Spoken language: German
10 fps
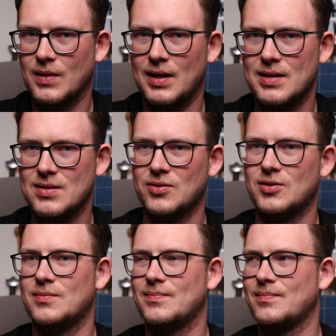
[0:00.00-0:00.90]

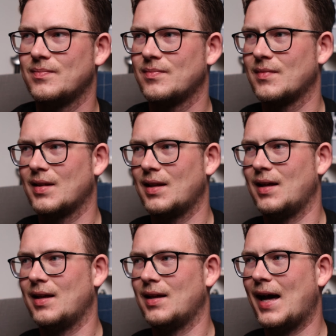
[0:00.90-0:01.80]
Also
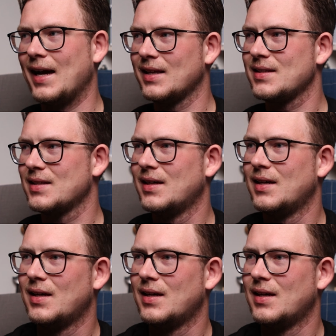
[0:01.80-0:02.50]
eigentlich